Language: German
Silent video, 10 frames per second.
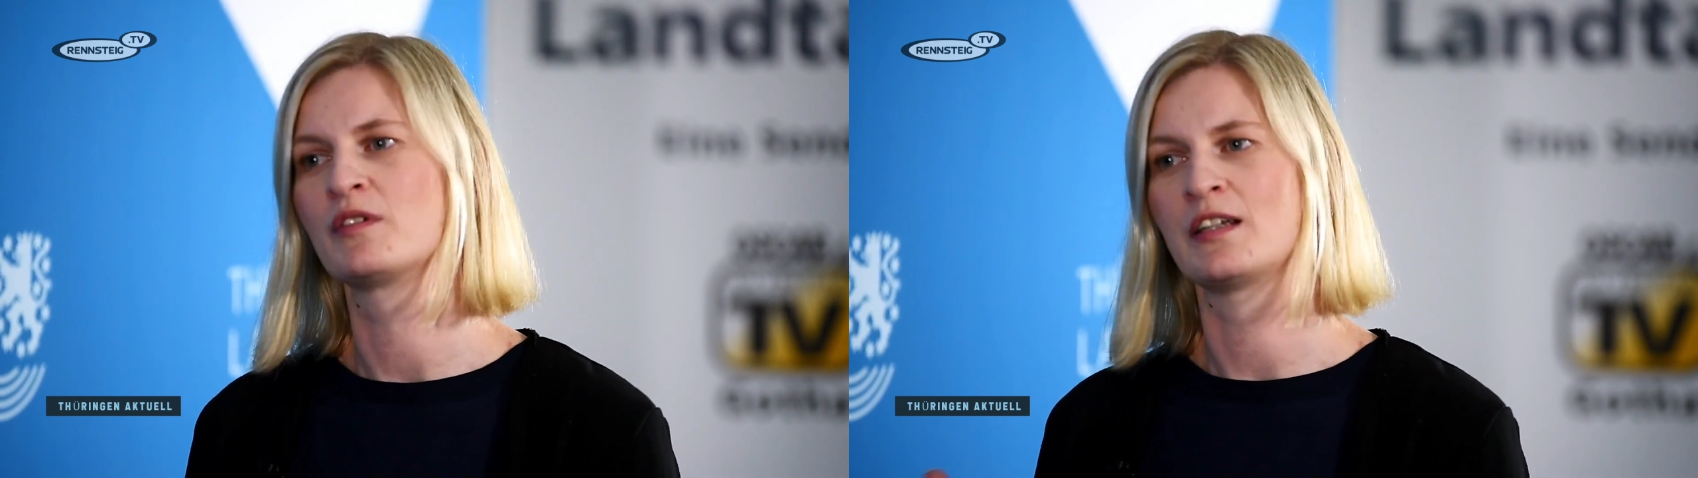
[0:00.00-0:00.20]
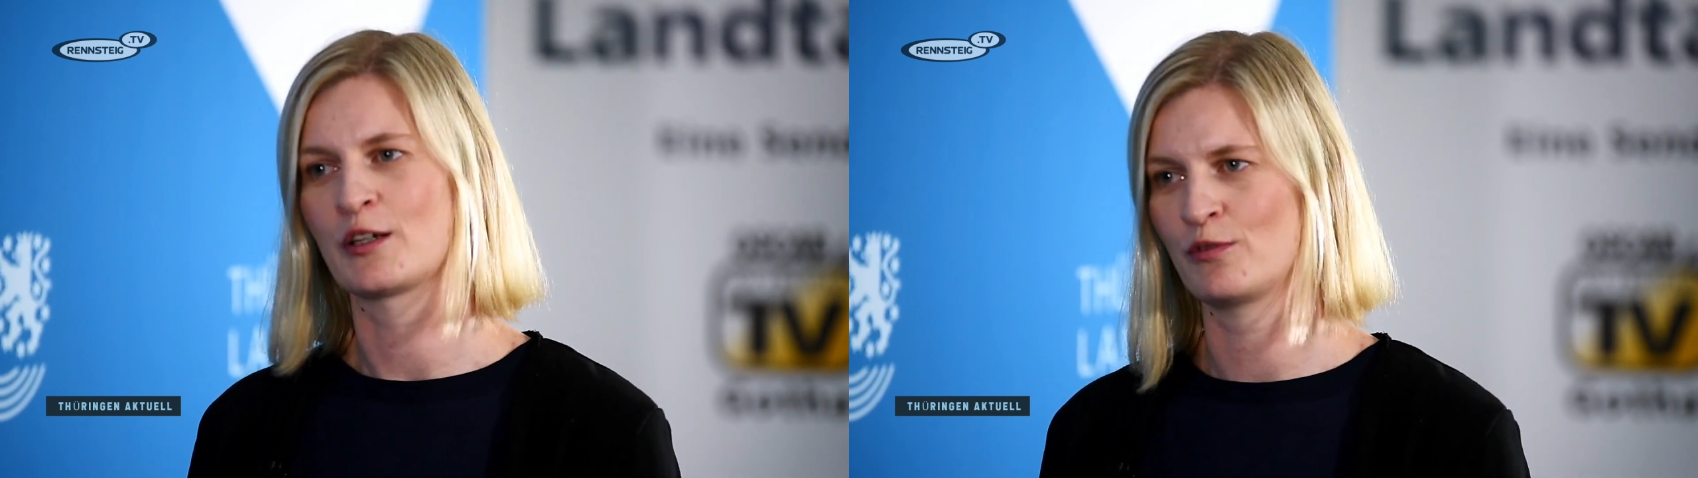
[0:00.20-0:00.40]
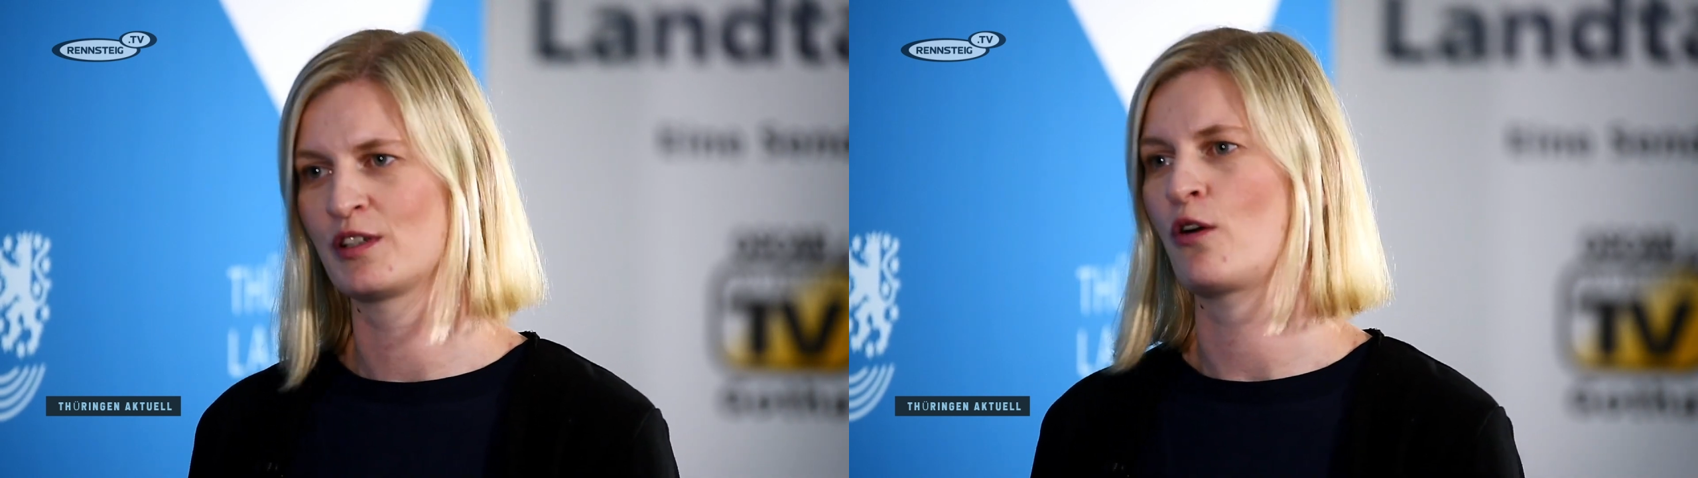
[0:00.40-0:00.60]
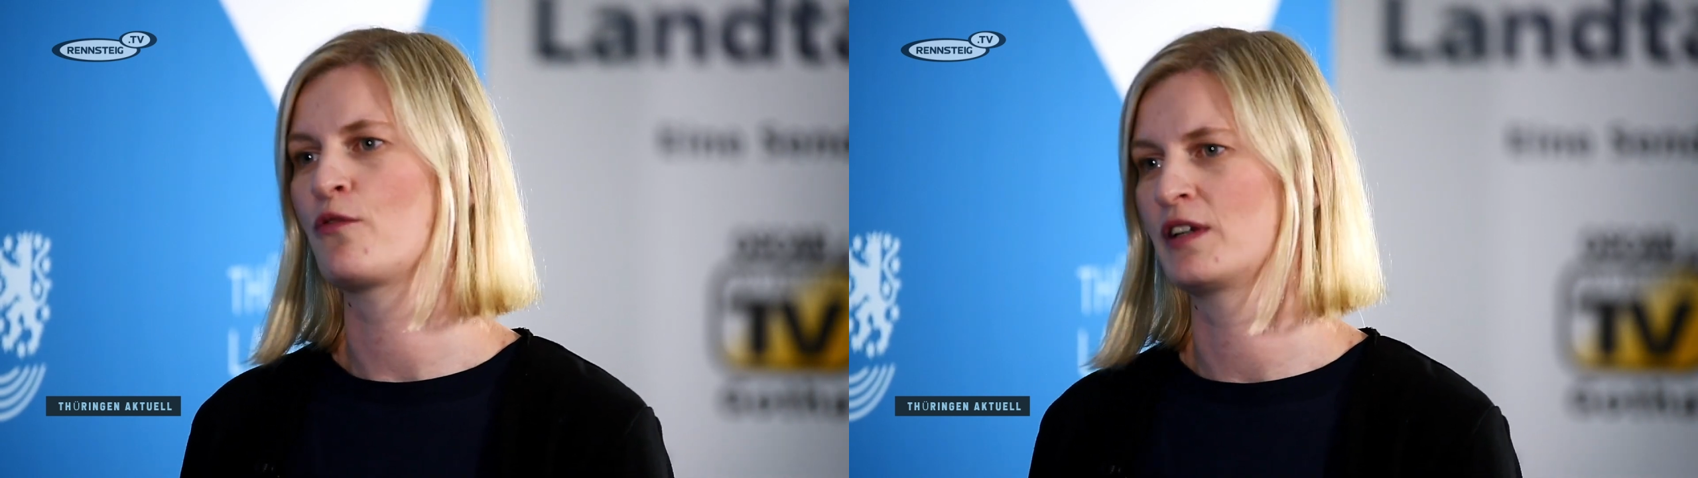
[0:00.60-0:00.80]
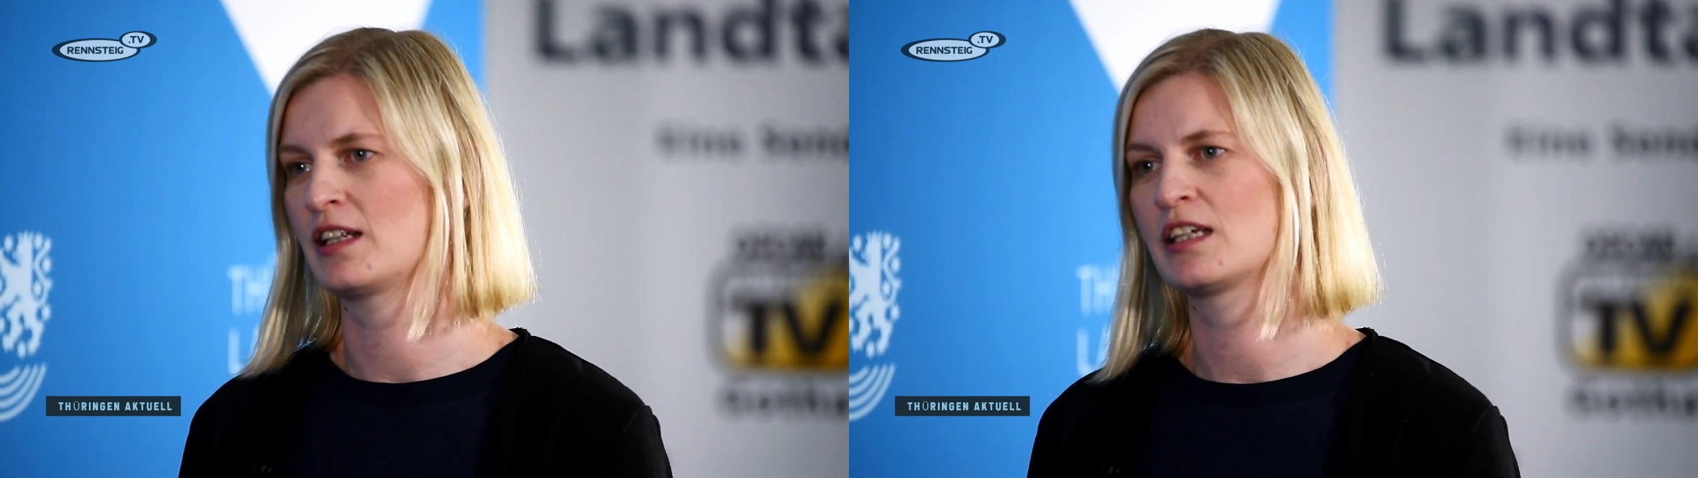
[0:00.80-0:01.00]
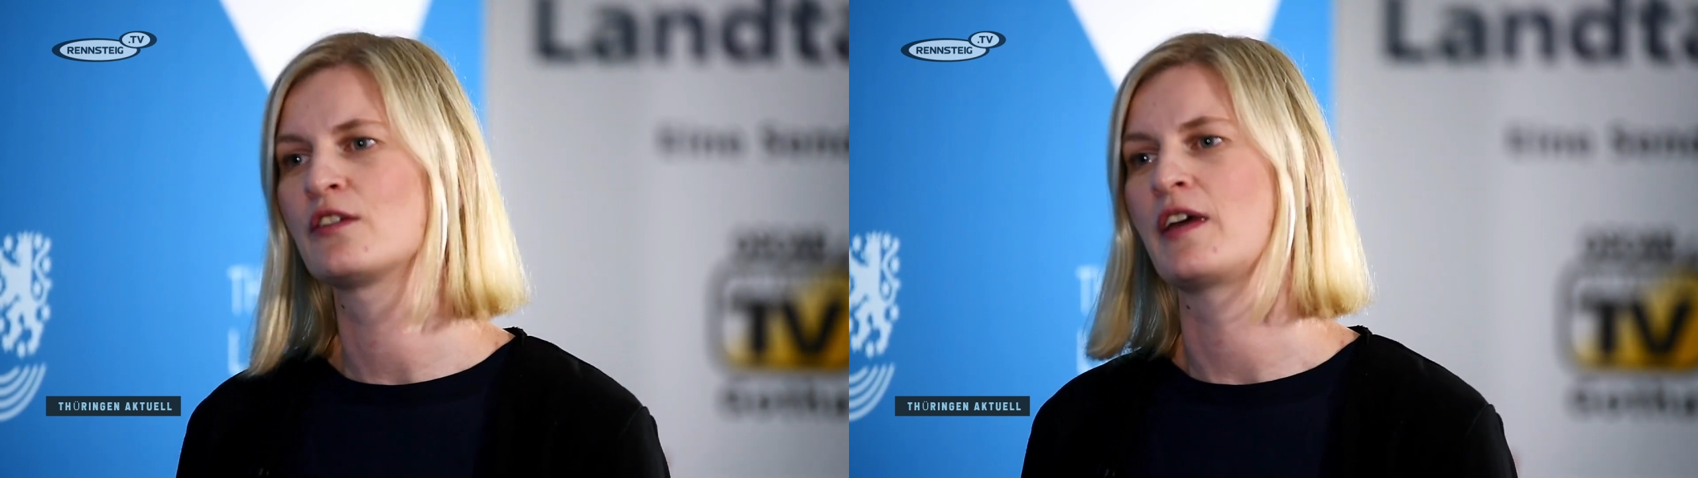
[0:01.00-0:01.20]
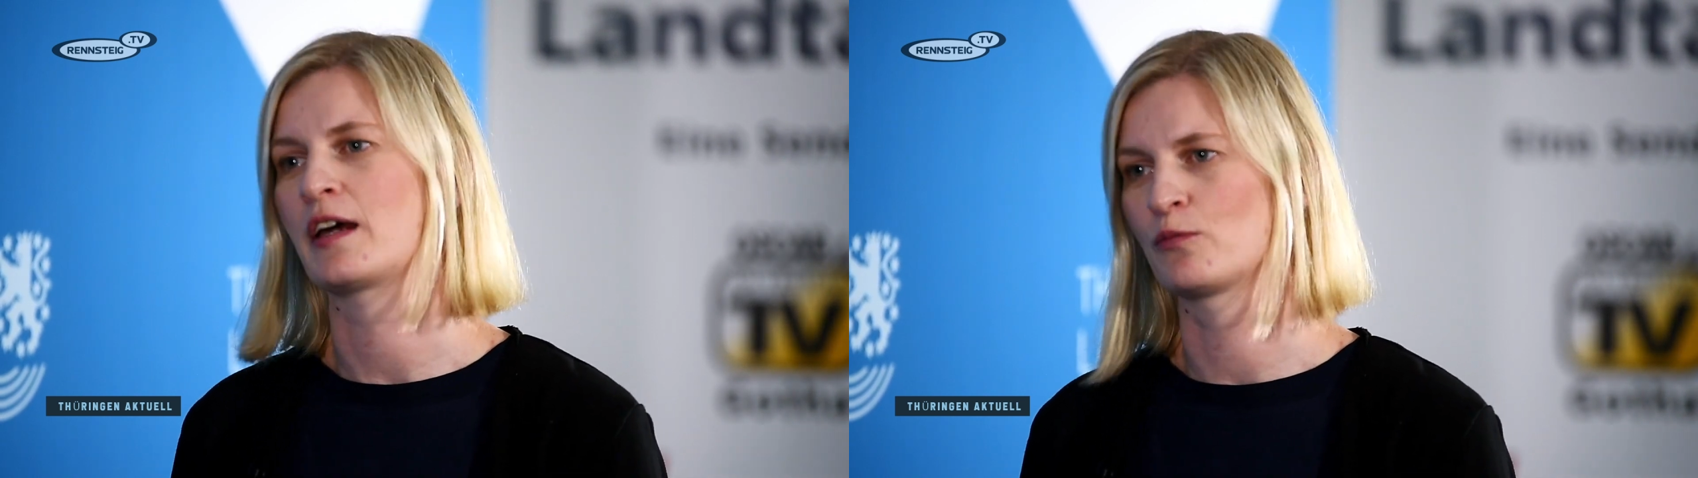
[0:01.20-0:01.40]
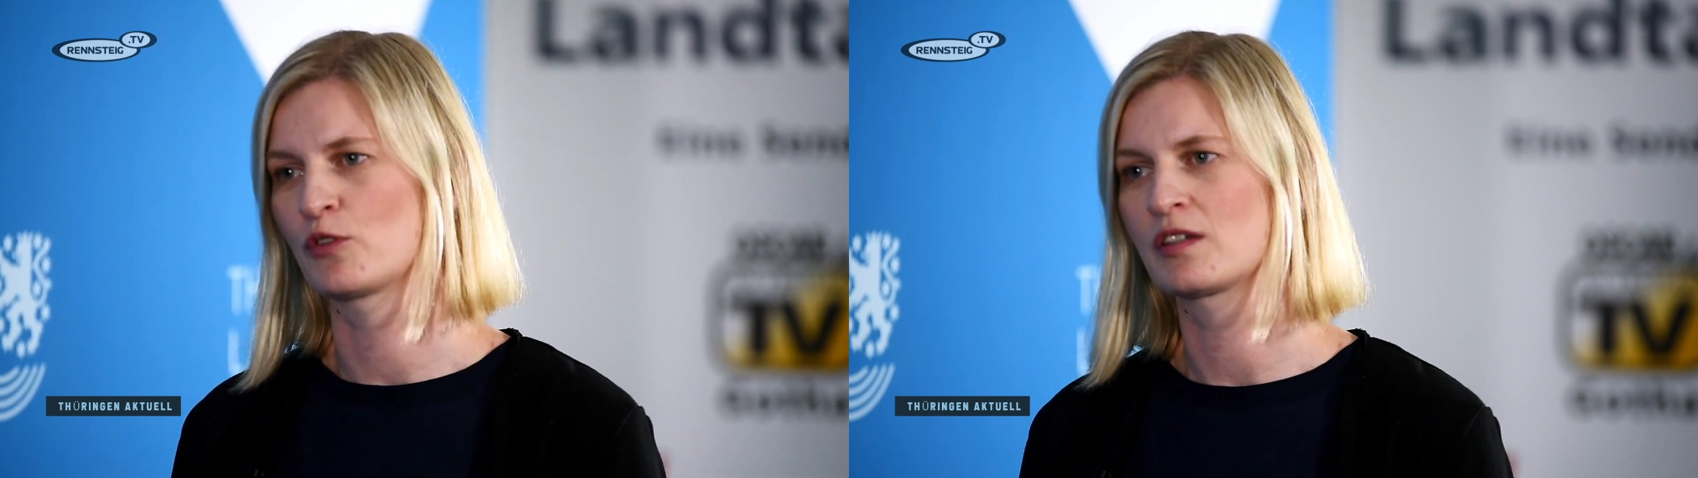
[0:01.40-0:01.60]
die natürlich auch finanziert
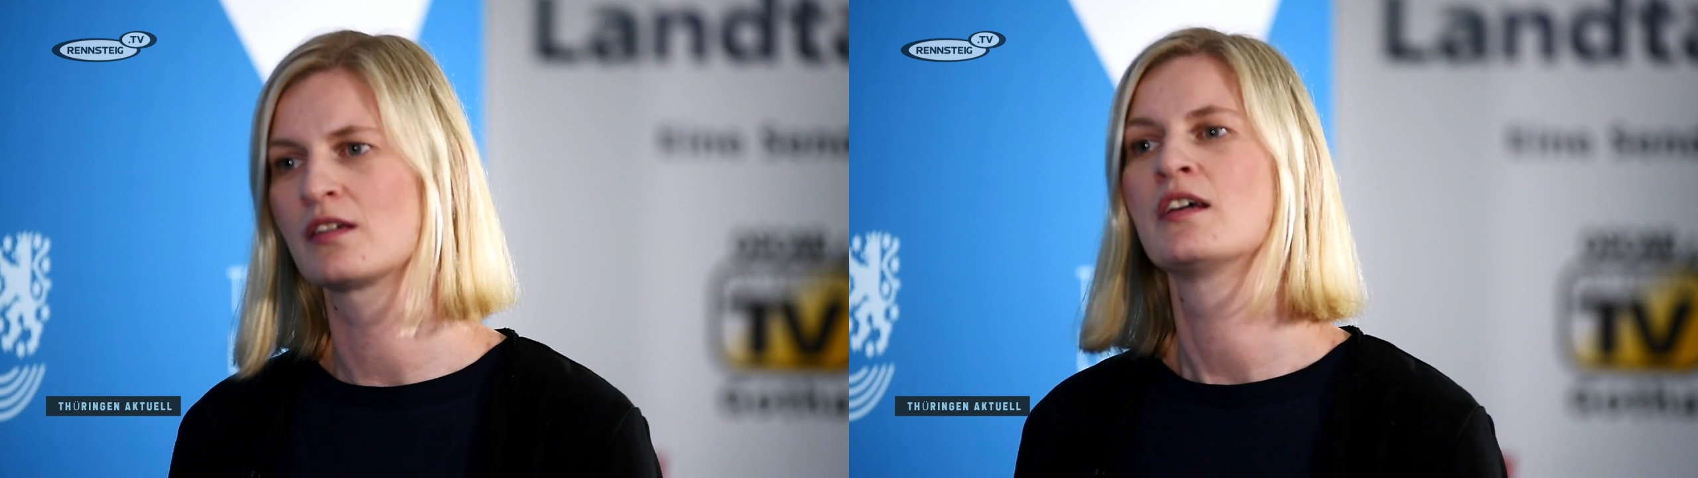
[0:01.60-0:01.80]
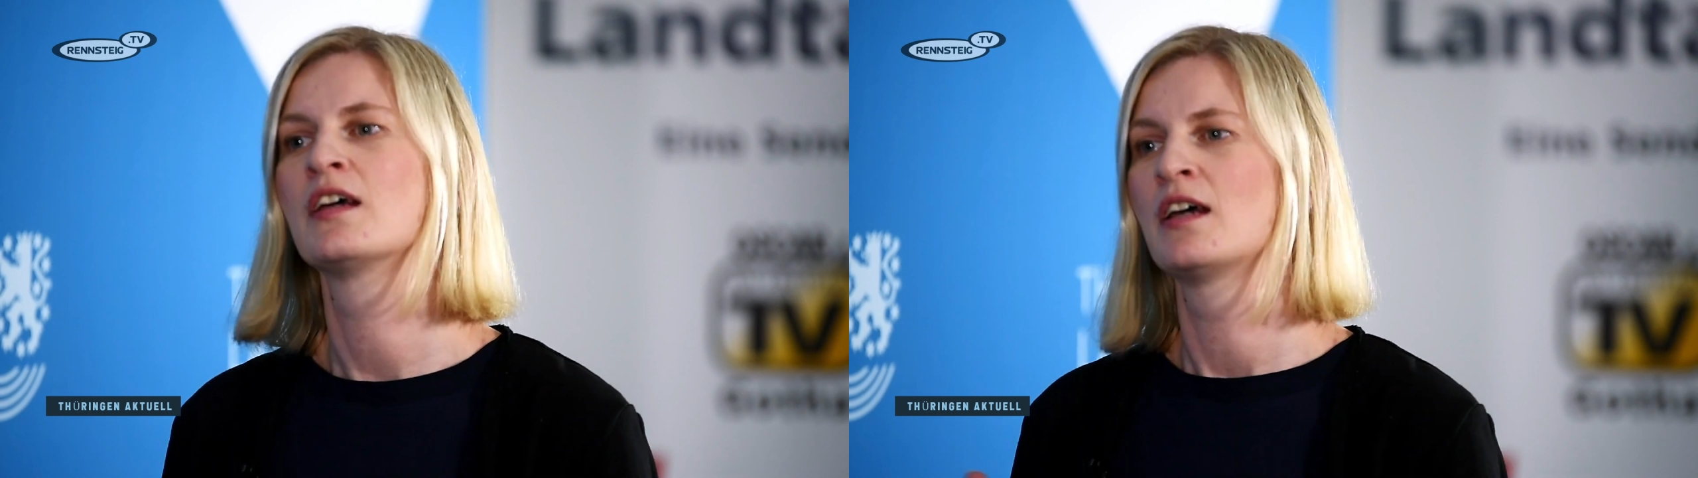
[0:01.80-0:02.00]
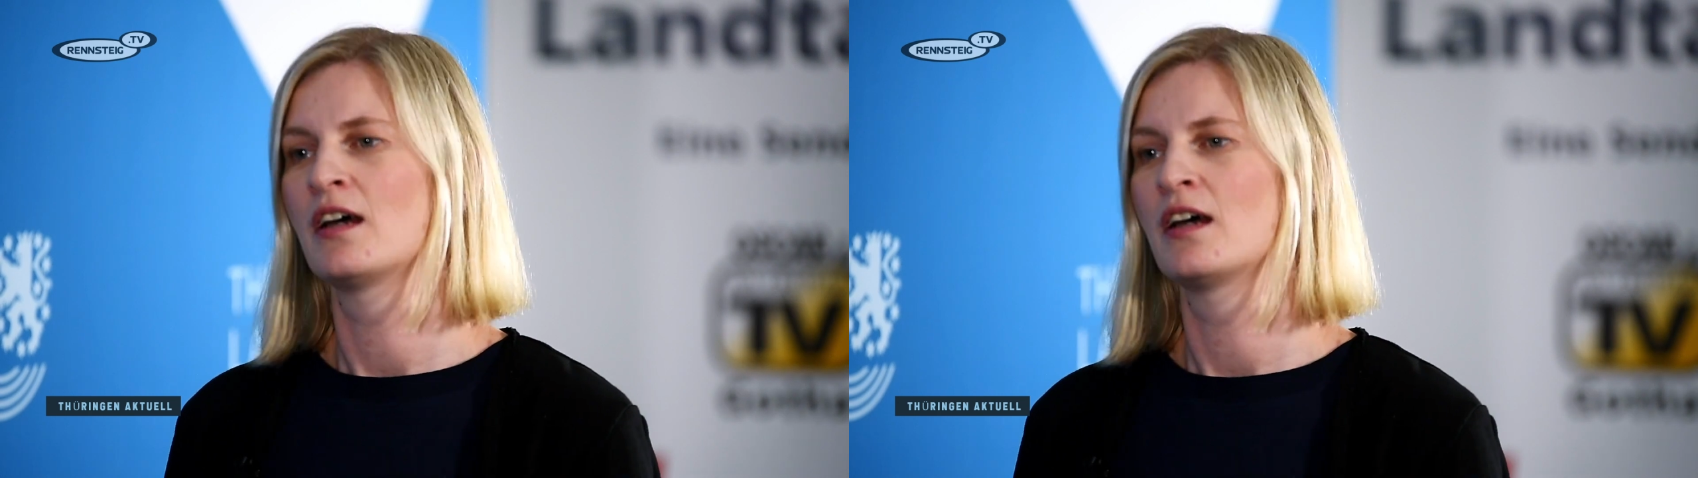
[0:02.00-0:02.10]
werden müssen.